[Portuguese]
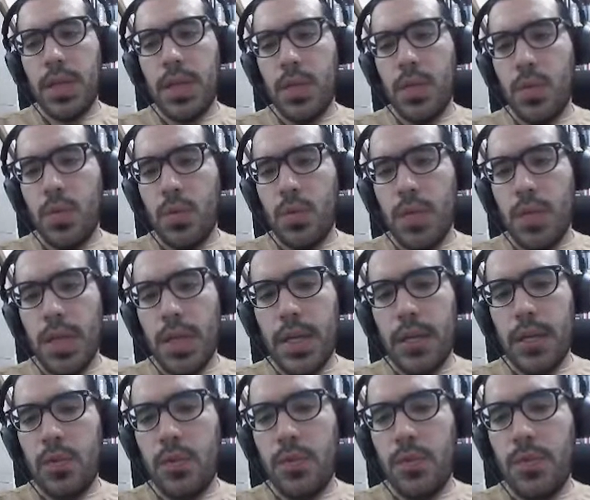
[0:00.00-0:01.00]
aqui, o
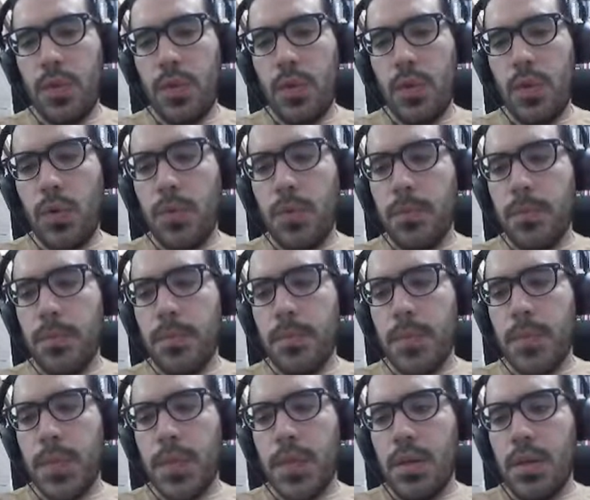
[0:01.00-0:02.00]
Leandro falou,
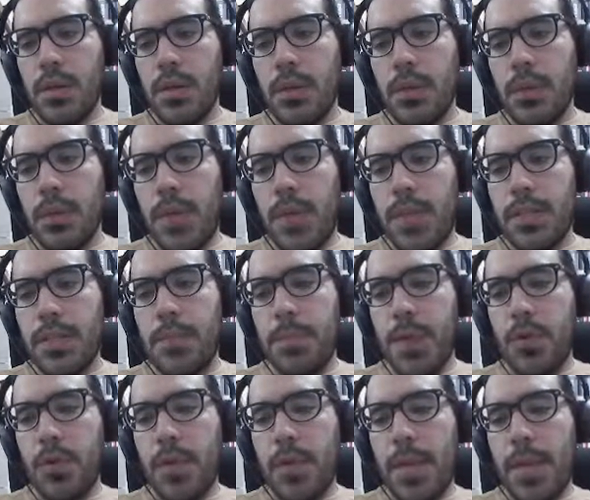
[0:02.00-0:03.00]
fala de
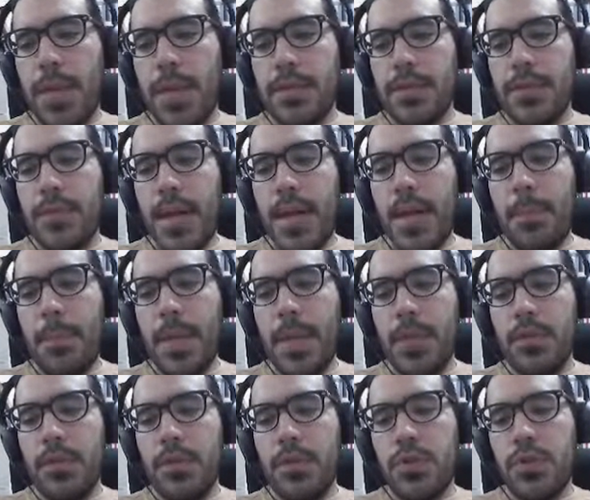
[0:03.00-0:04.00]
Petrobras, vale a pena
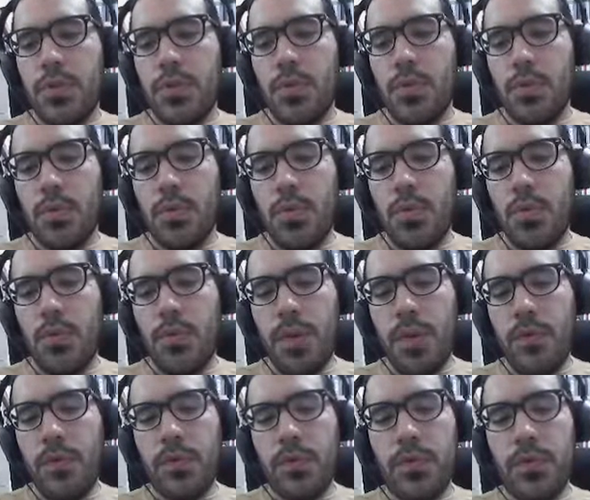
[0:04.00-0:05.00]
investir com o atual
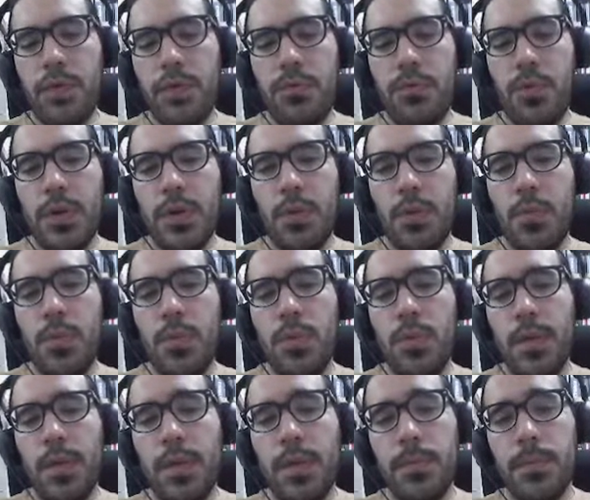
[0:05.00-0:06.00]
governo? Eu já vou
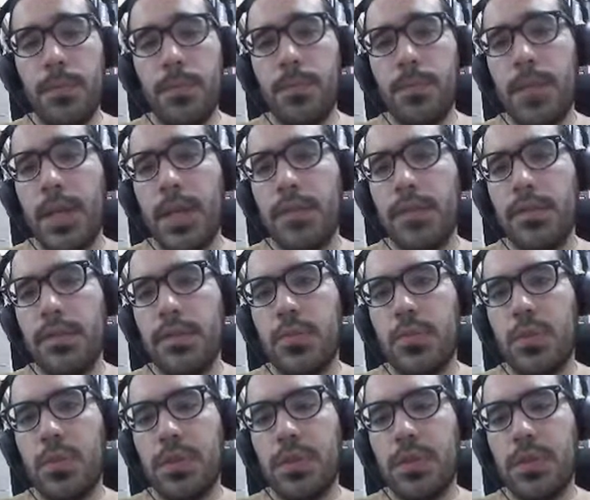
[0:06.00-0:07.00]
responder essa
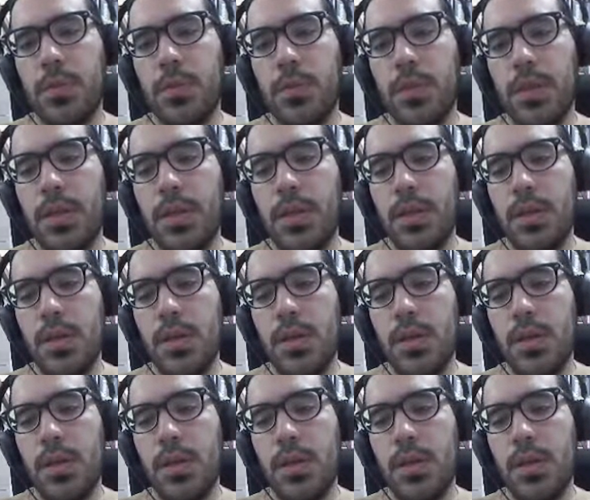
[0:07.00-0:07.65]
situação aqui,